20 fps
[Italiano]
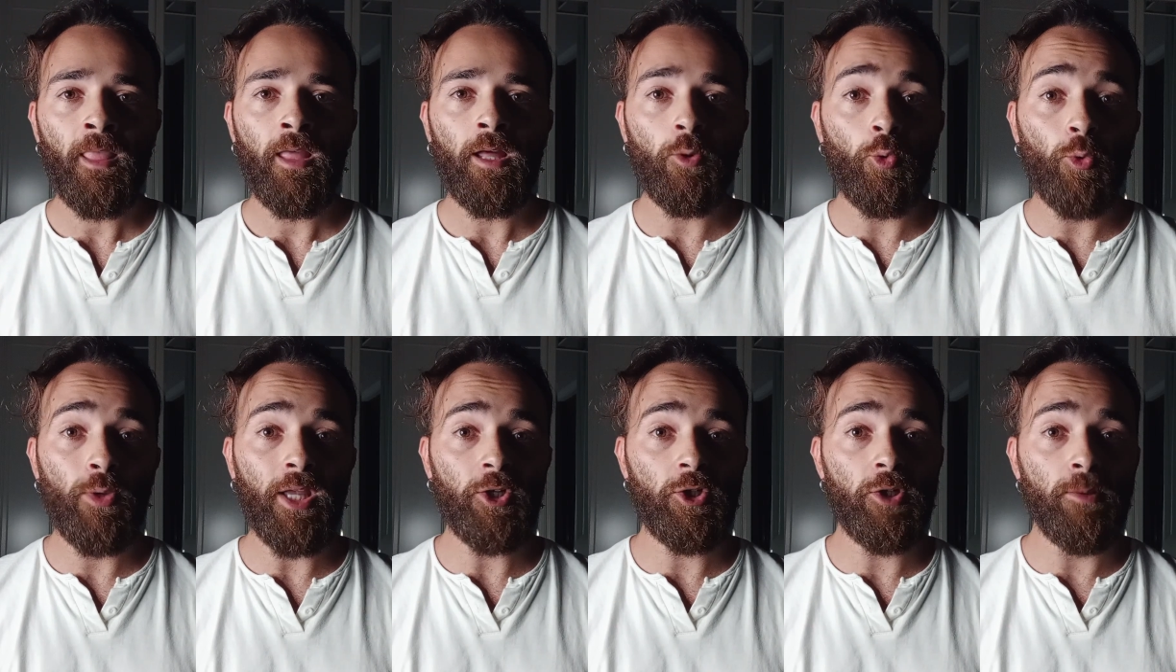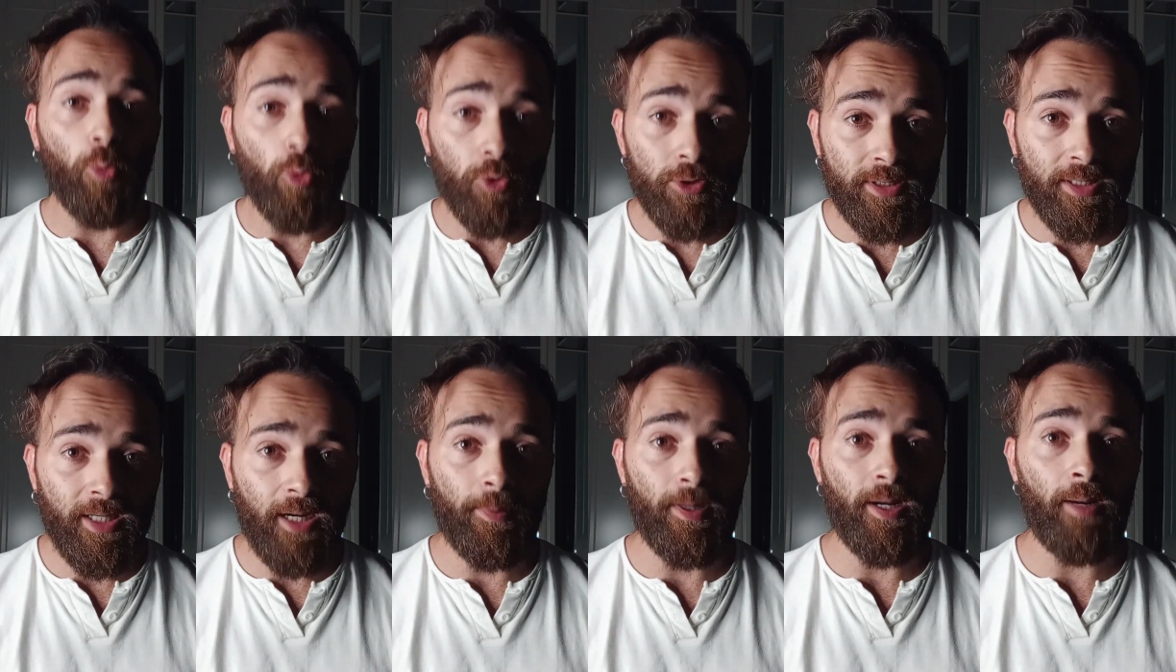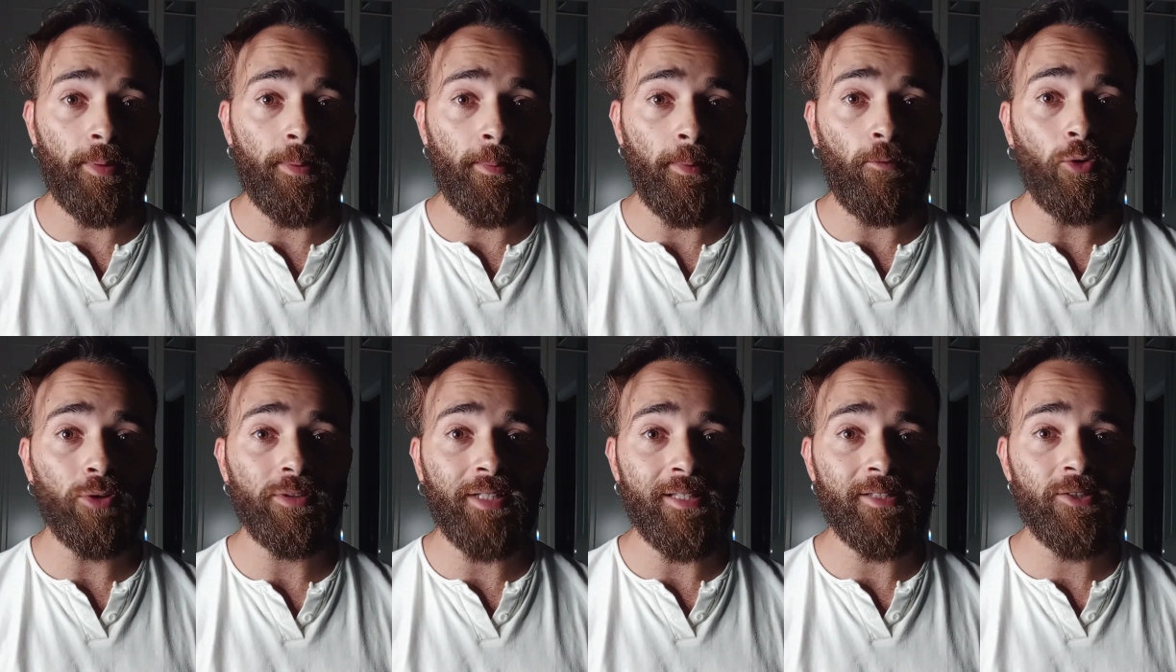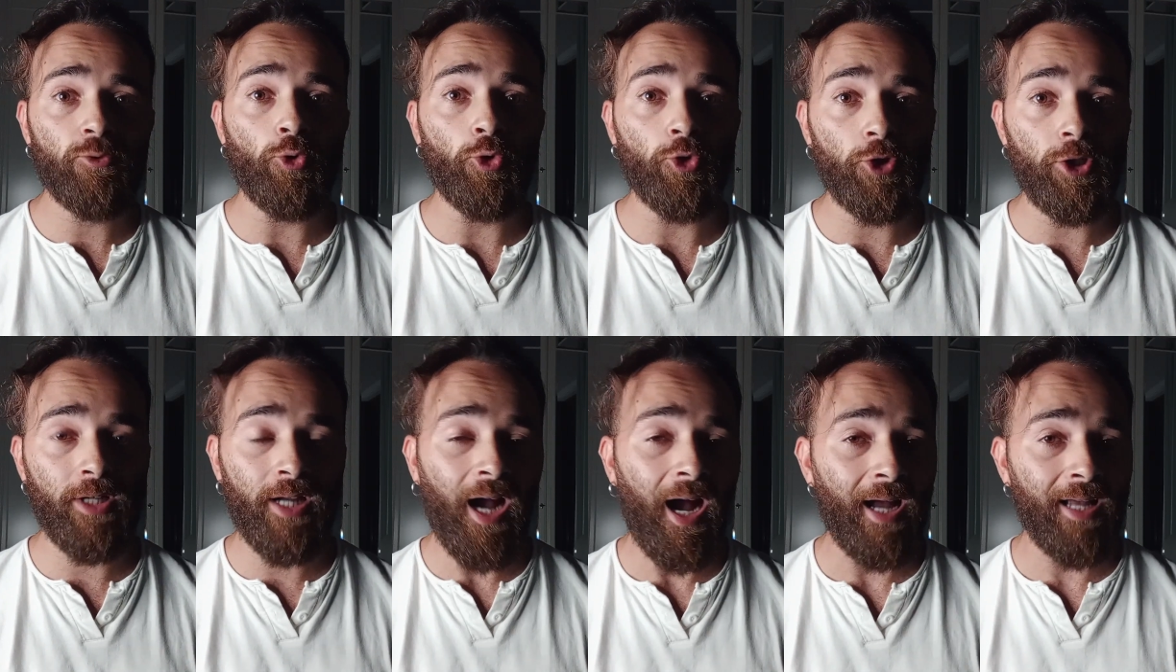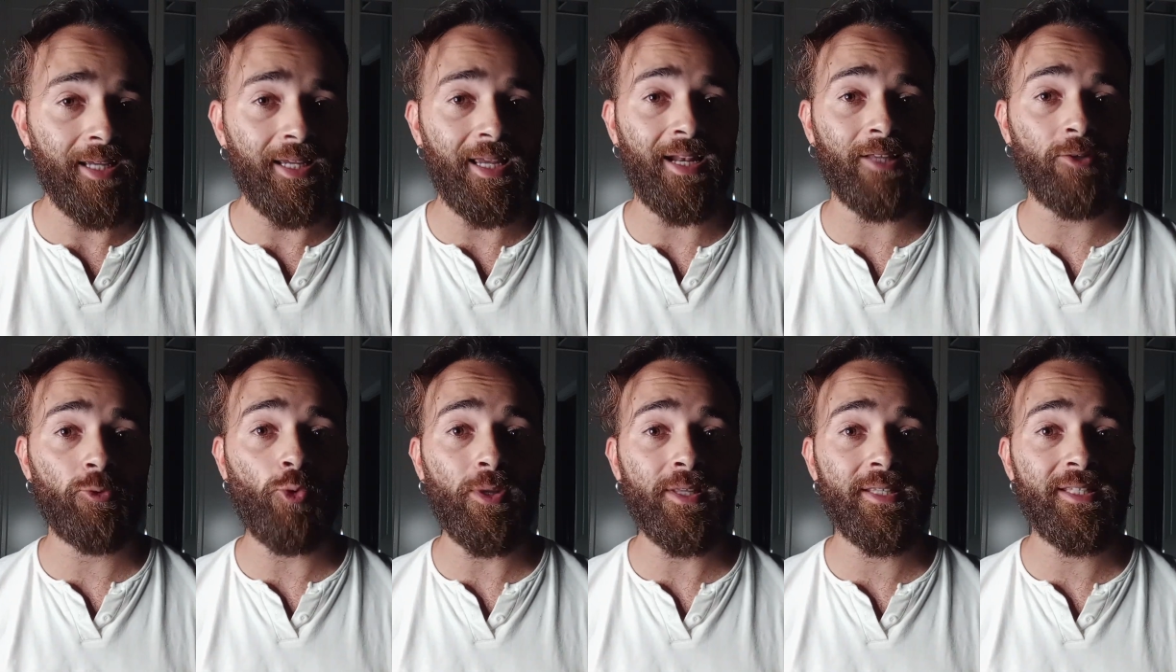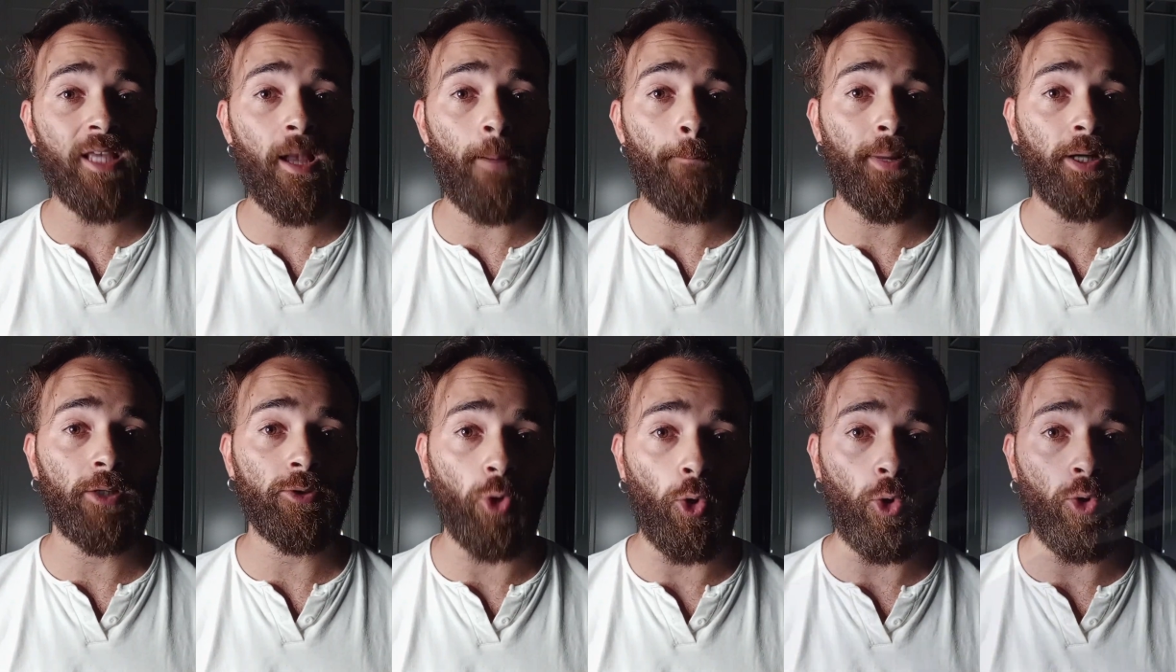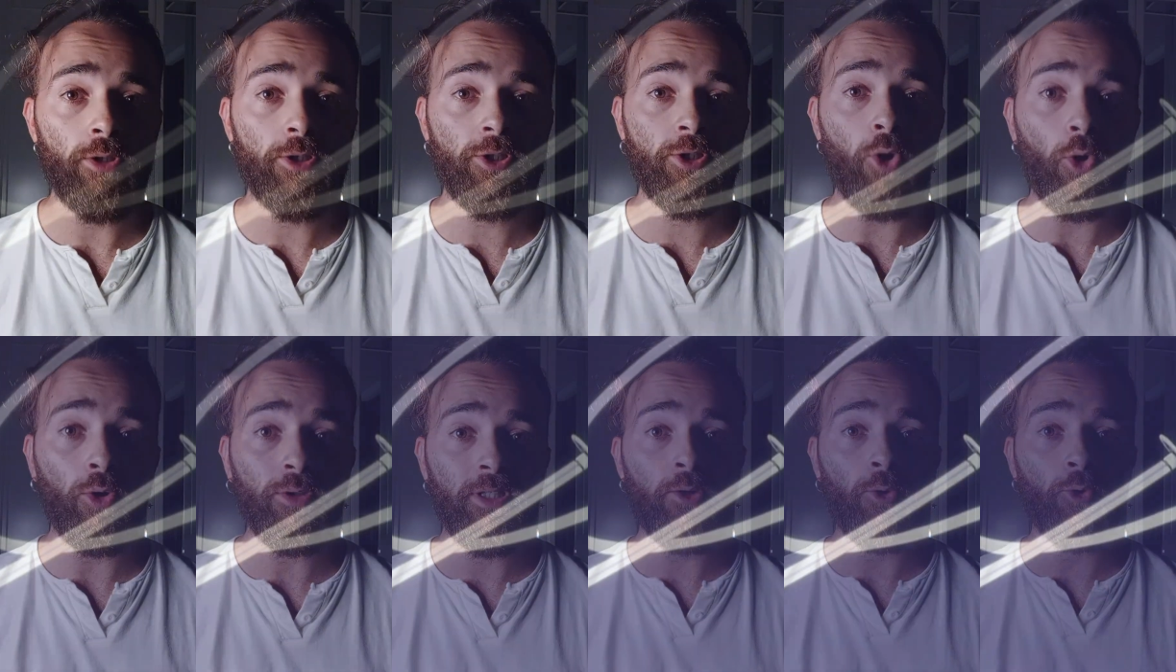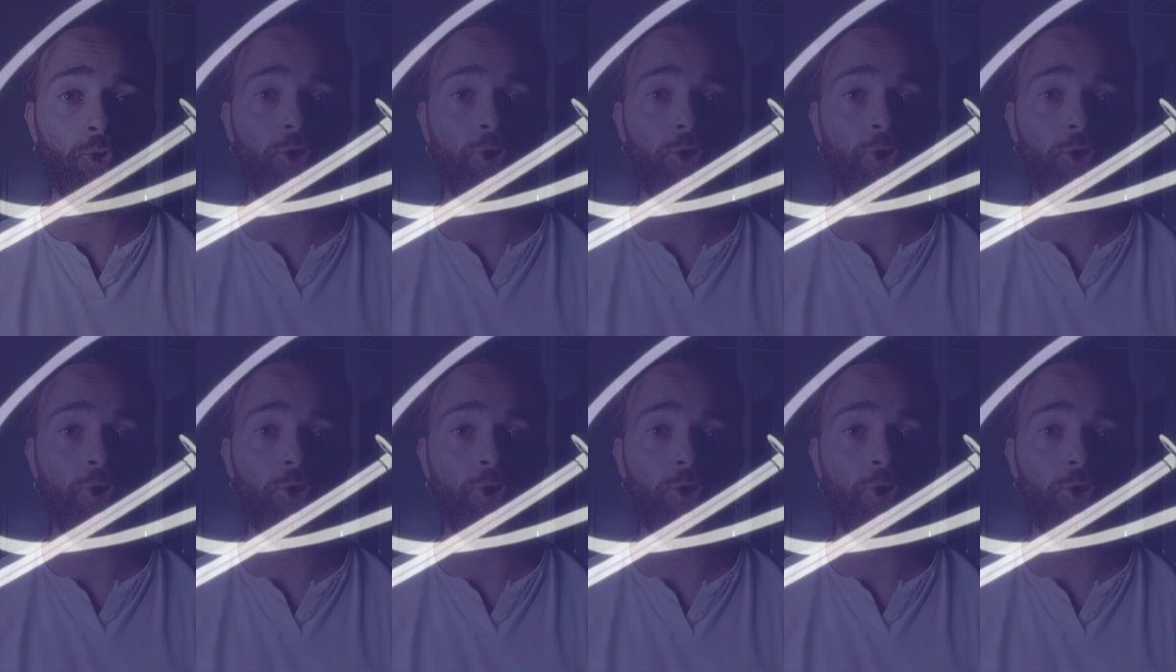Rukia ci mostra per la prima volta il suo Shikai e la sua Zampakto, Sode no